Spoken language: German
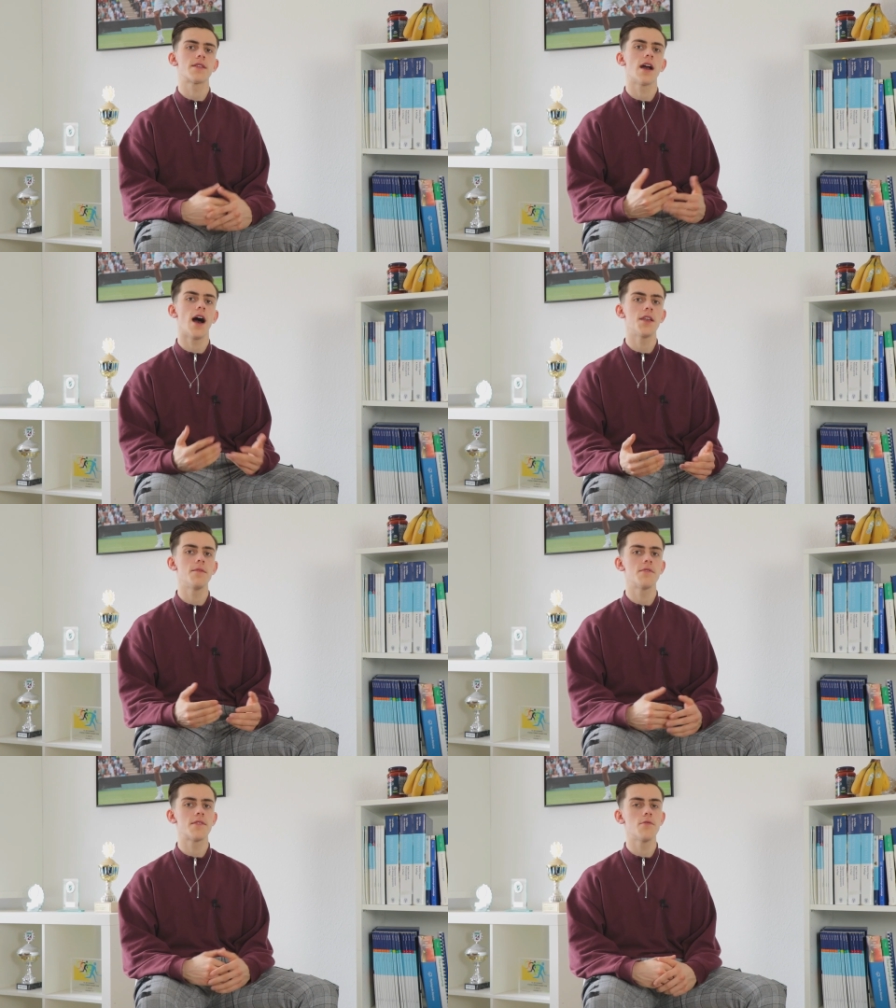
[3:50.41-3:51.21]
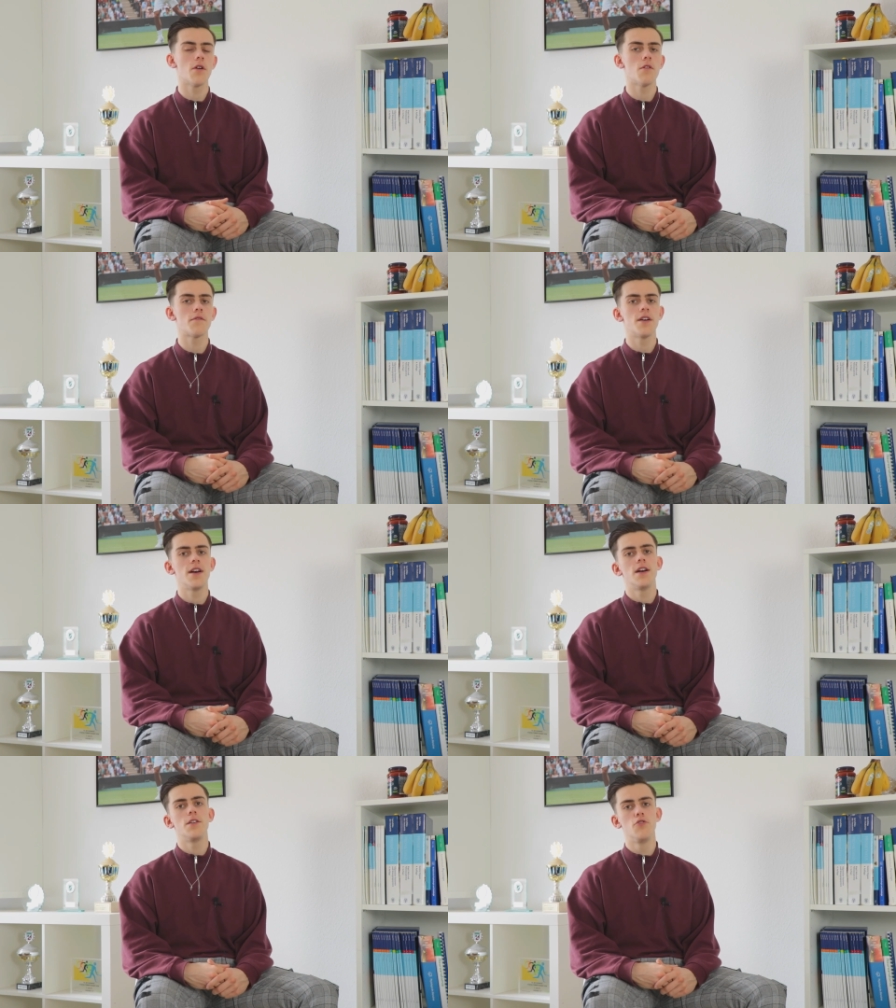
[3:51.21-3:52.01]
Gerade in Bezug auf
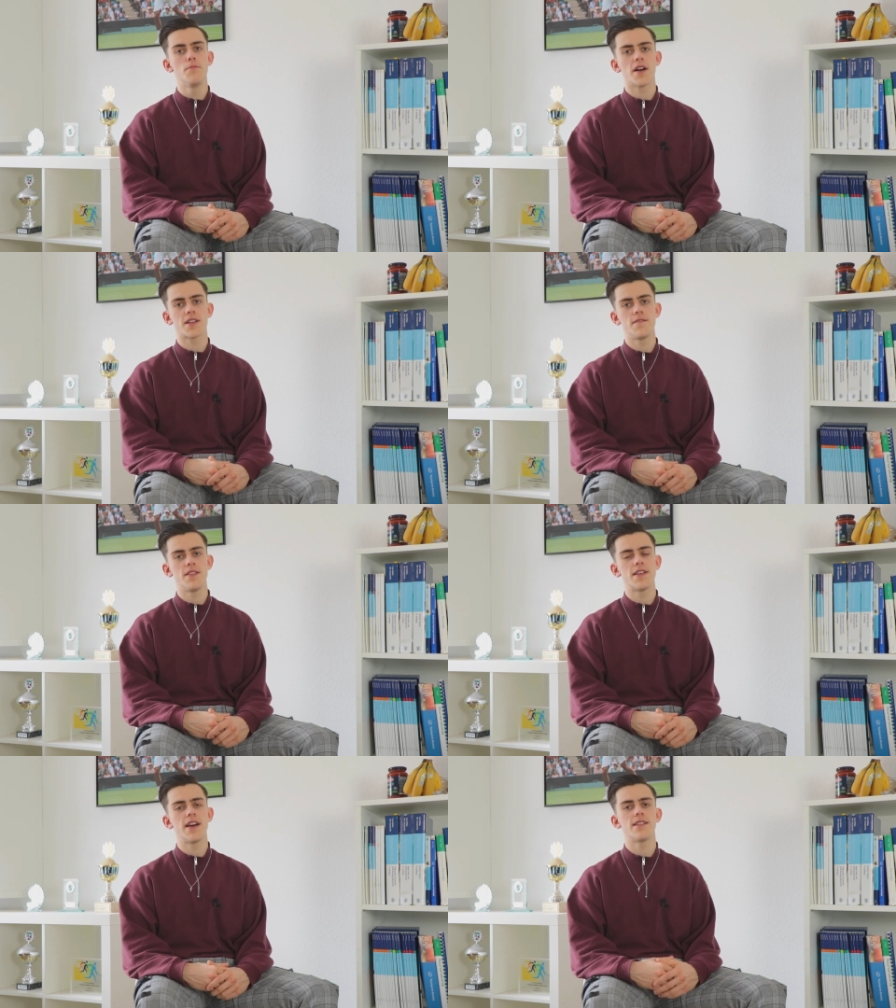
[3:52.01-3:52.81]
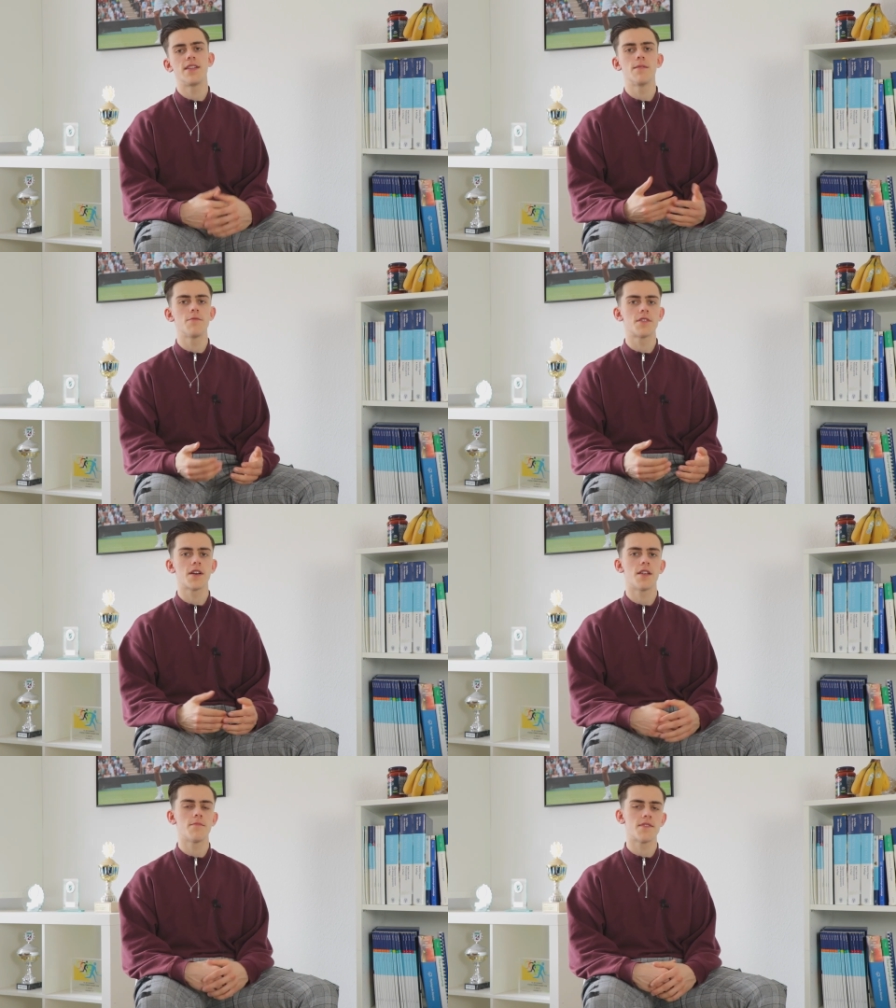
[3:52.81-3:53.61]
die Hyperaktivität, die eben durch
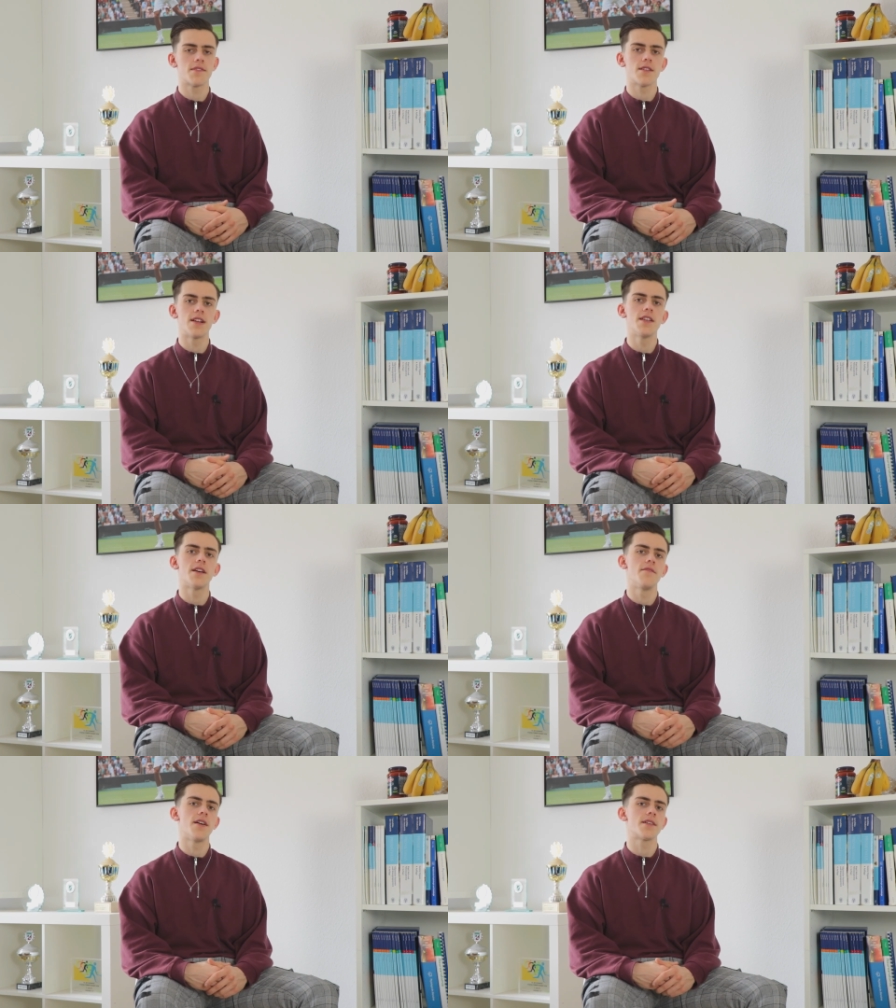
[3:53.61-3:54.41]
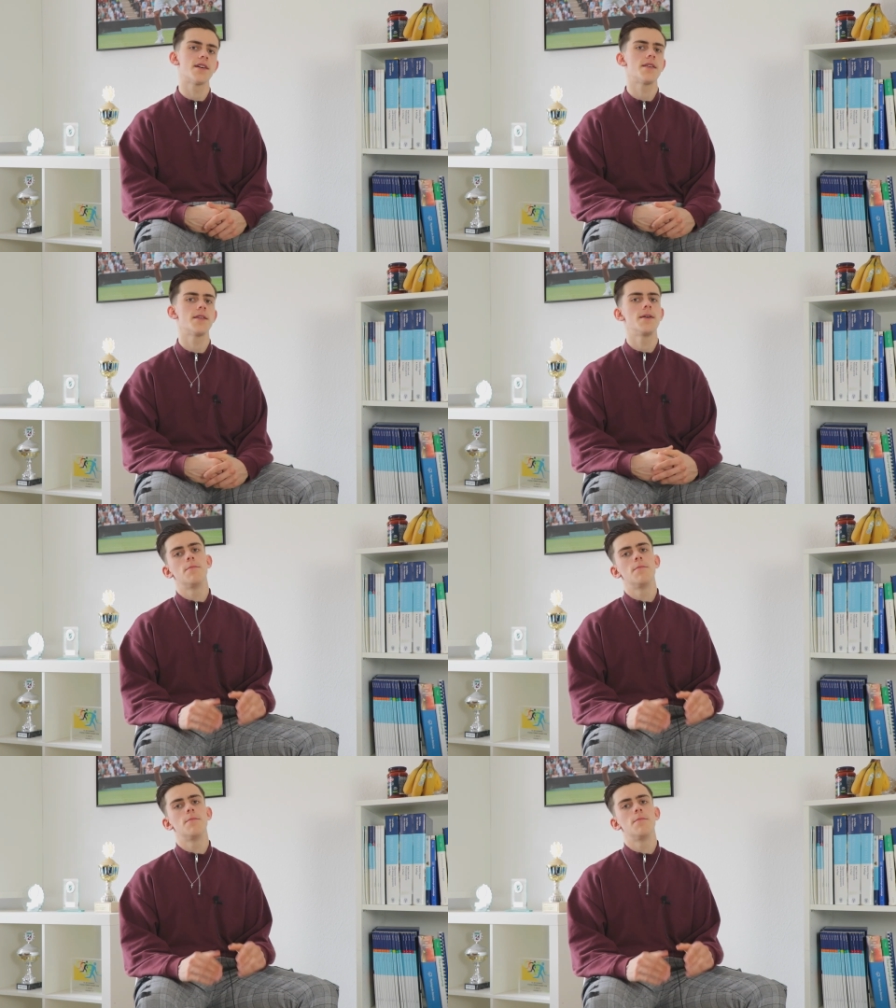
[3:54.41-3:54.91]
Cannabis gelindert werden kann.